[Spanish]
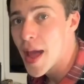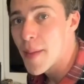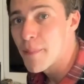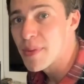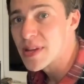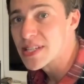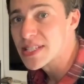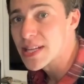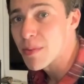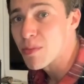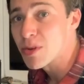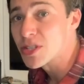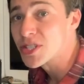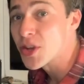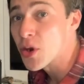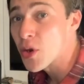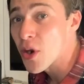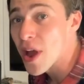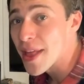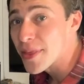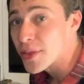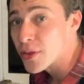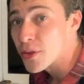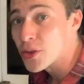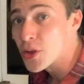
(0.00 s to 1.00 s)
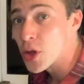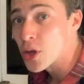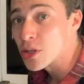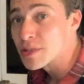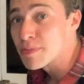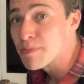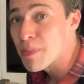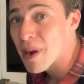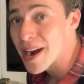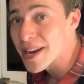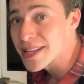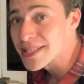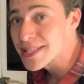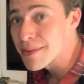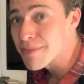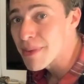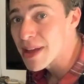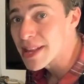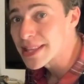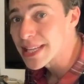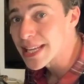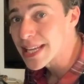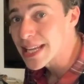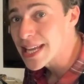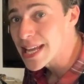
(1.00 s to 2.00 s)
Empezamos dorando dos pares de
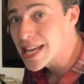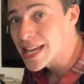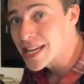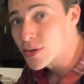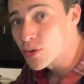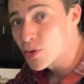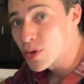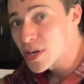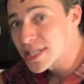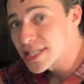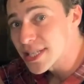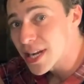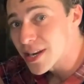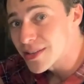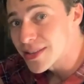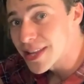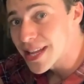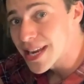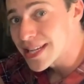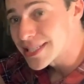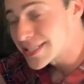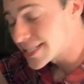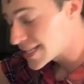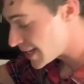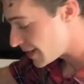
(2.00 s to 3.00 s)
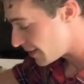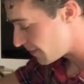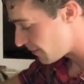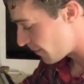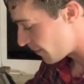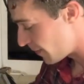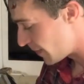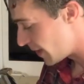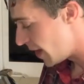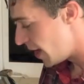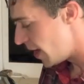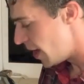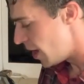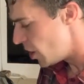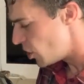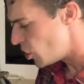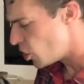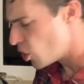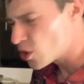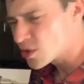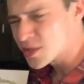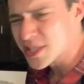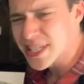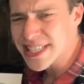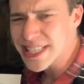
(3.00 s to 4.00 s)
mantequilla en una sartén así.
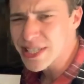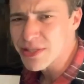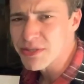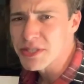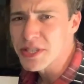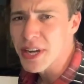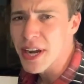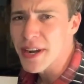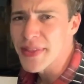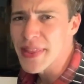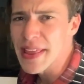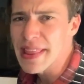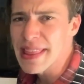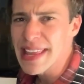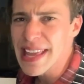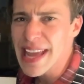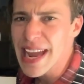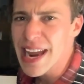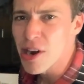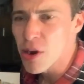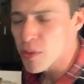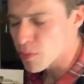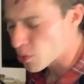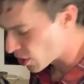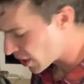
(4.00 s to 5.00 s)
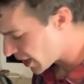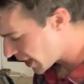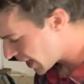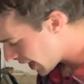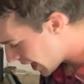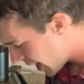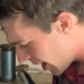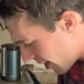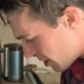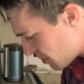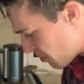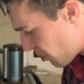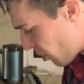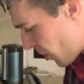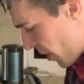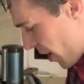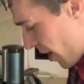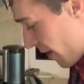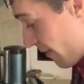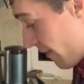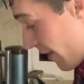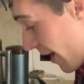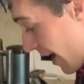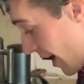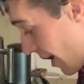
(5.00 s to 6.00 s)
No uses un sartén de hierro porque quieres
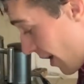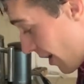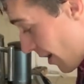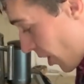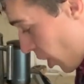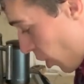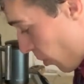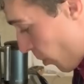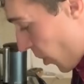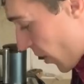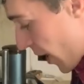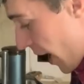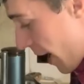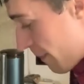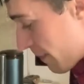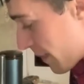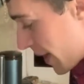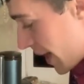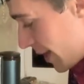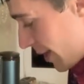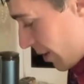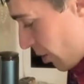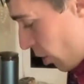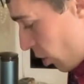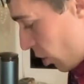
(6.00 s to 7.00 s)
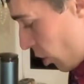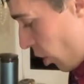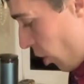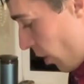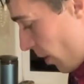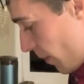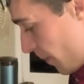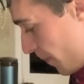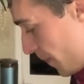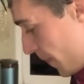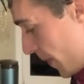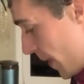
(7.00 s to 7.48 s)
poder ver cómo cambia el color.